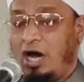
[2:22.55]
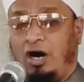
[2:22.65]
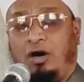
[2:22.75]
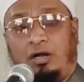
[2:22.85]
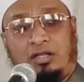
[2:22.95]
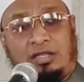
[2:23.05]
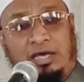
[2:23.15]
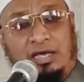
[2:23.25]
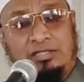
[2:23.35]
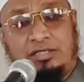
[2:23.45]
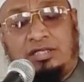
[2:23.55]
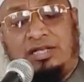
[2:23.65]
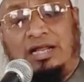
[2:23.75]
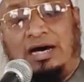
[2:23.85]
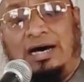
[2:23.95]
औरतें
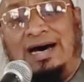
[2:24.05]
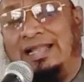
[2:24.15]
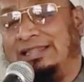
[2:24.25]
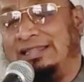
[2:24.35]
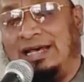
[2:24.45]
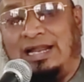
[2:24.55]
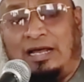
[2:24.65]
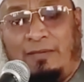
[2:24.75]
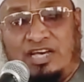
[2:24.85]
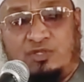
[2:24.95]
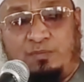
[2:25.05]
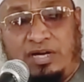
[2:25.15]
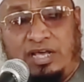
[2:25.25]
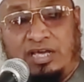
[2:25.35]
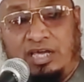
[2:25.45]
जितना अंदर नमाज
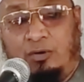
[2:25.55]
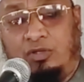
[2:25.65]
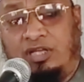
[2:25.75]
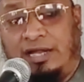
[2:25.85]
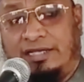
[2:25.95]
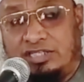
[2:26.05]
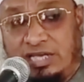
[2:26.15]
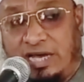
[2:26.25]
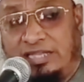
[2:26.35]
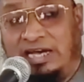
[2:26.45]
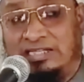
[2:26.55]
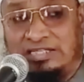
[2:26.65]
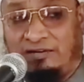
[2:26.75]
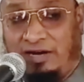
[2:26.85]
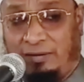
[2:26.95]
पढ़ेगी उतना ज़्यादा
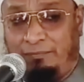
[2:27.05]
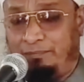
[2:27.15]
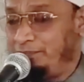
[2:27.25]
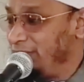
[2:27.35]
सवाब